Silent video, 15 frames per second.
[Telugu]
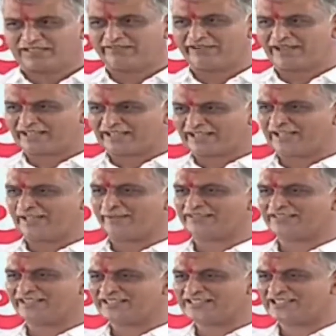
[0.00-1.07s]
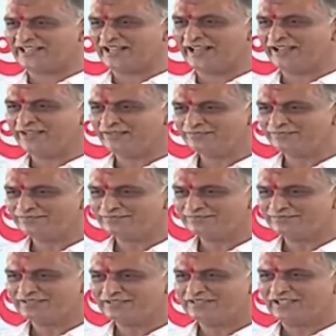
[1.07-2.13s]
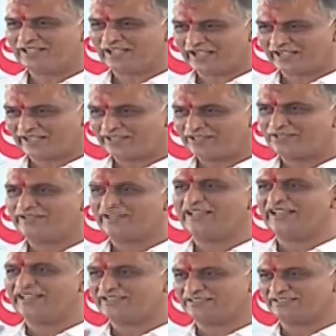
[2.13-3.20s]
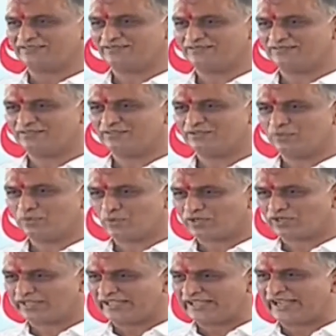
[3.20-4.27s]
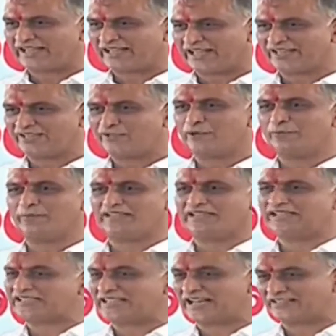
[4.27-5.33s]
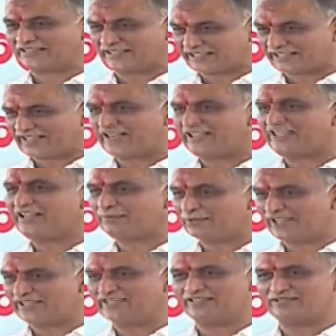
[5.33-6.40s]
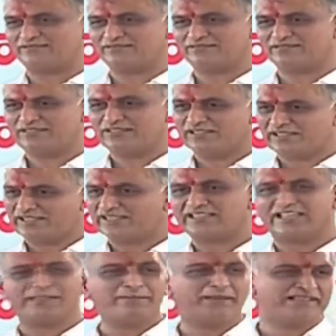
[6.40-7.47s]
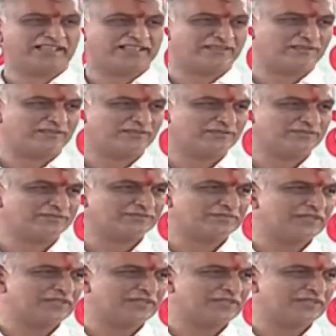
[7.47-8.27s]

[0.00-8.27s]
ఈ వానకాలం ఎంత అయించలే ఐదు వేలు అయింది ఒక్క ఏడాది లోపలనే ట్రాక్టర్ కిరాయి డబుల్ అయింది ఎంత ఇబ్బంది అవుతుంది